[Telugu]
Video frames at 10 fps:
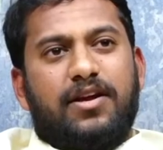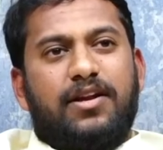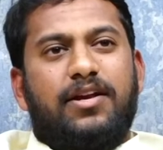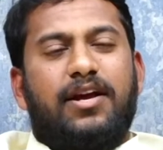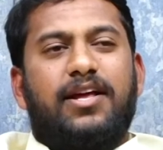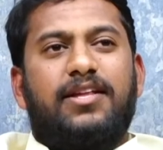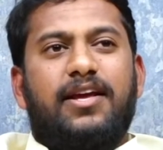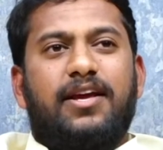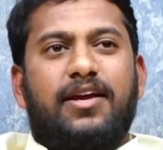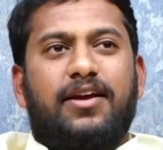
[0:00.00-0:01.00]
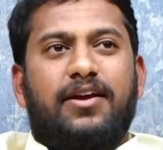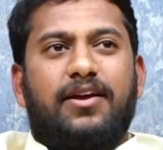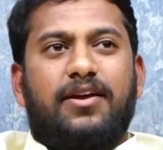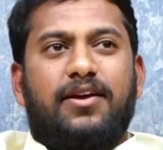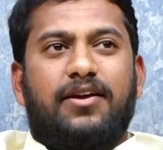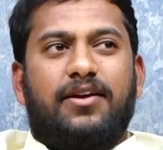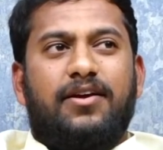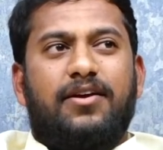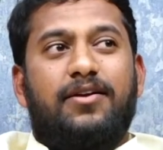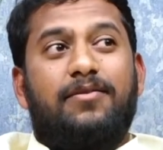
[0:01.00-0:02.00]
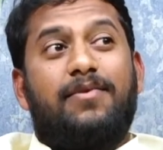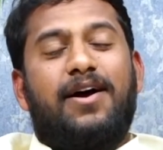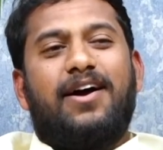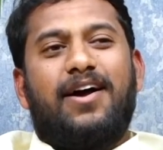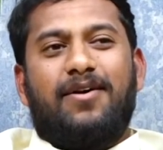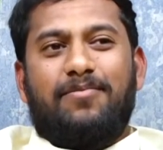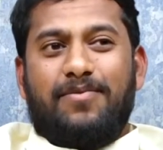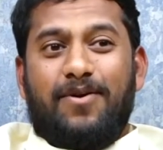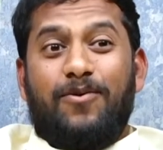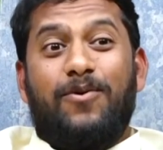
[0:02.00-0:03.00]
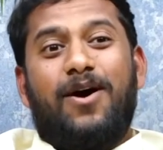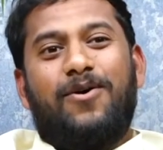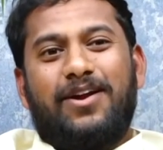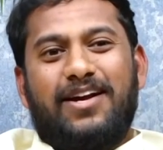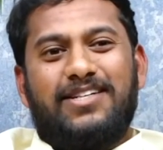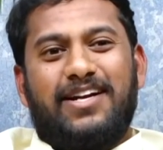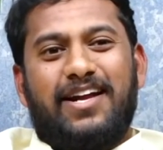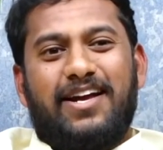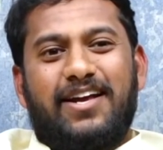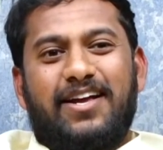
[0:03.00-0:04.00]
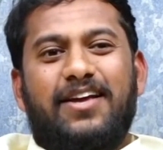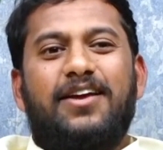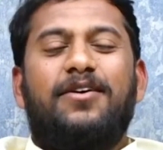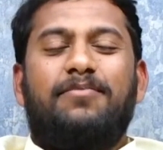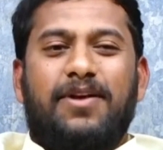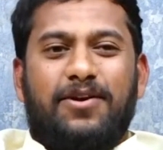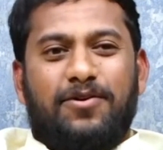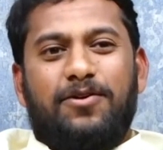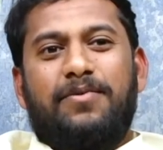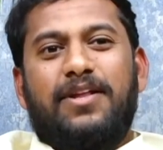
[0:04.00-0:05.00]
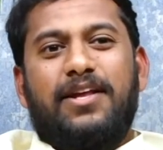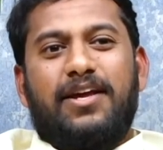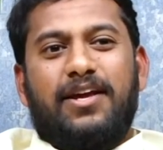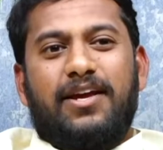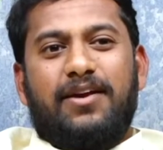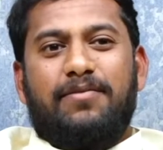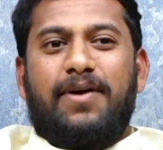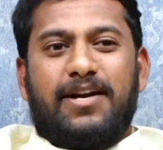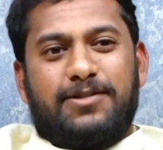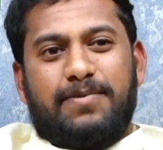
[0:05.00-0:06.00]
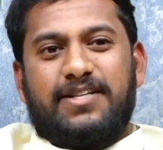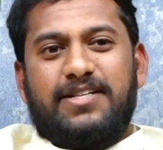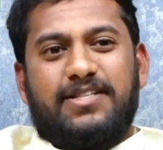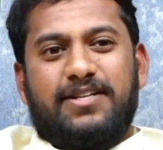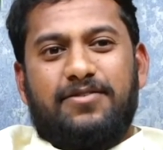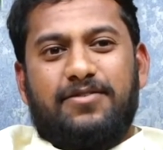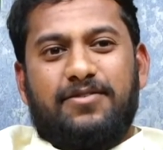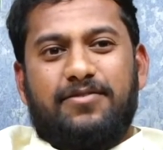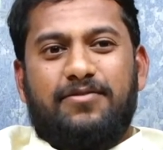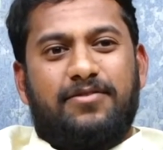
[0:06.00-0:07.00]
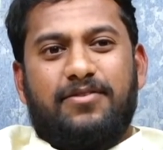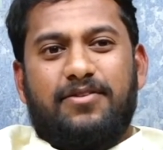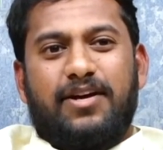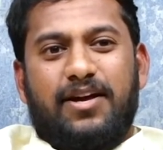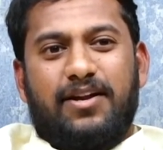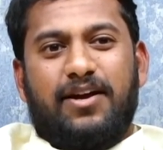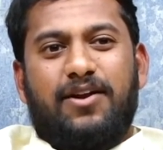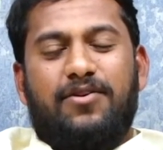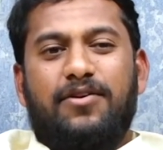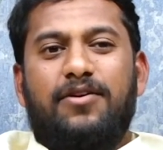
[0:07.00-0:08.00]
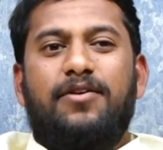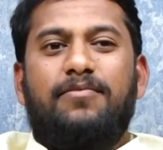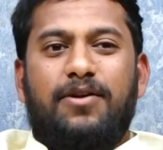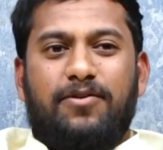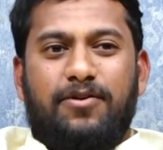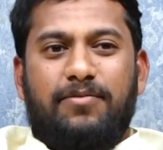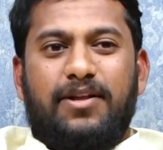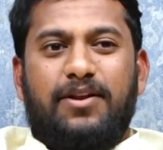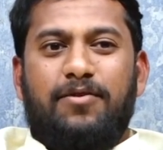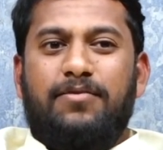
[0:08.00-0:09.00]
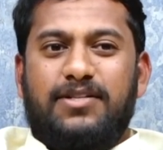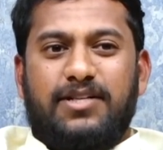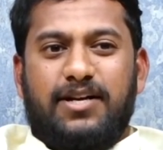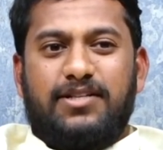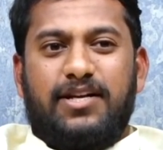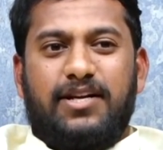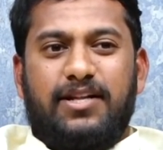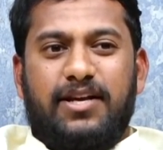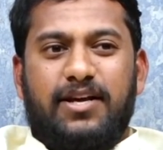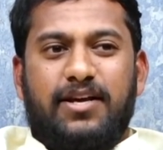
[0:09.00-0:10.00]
ఎన్నికలు అయితే బాగా హోరాహోరీగా జరిగినాయి పదకొండు మంది పార్టిసిపేట్ చేసిరు ఎన్నికల్లో పదకొండు మంది నామినేషన్ వేయడం జరిగింది